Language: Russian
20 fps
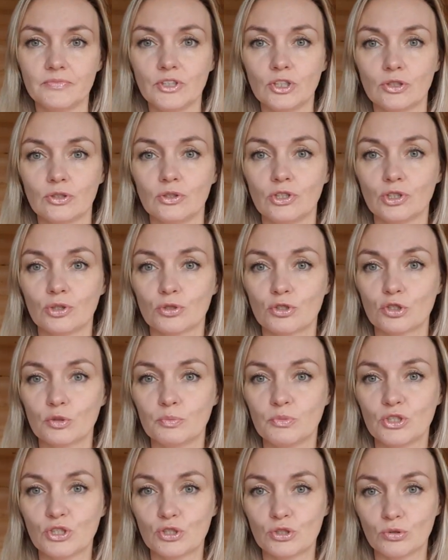не, не то,
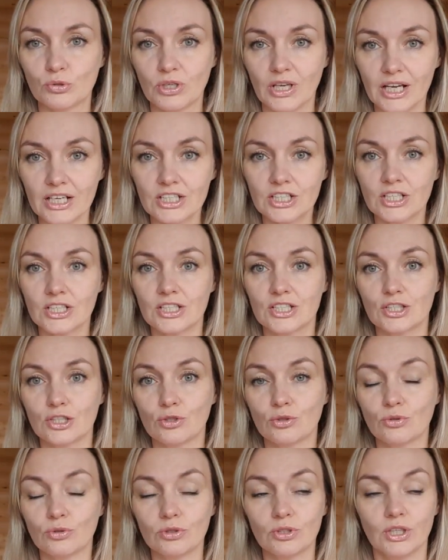чтобы не струящееся,
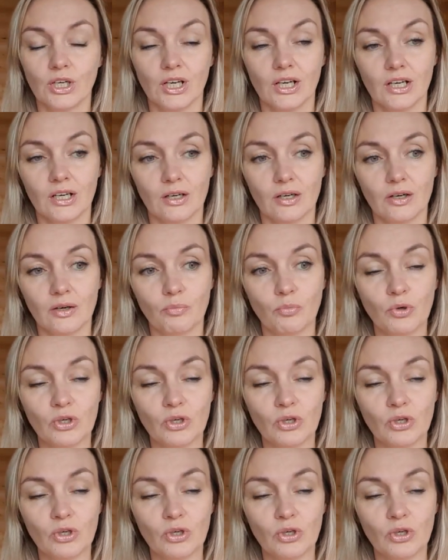но Э,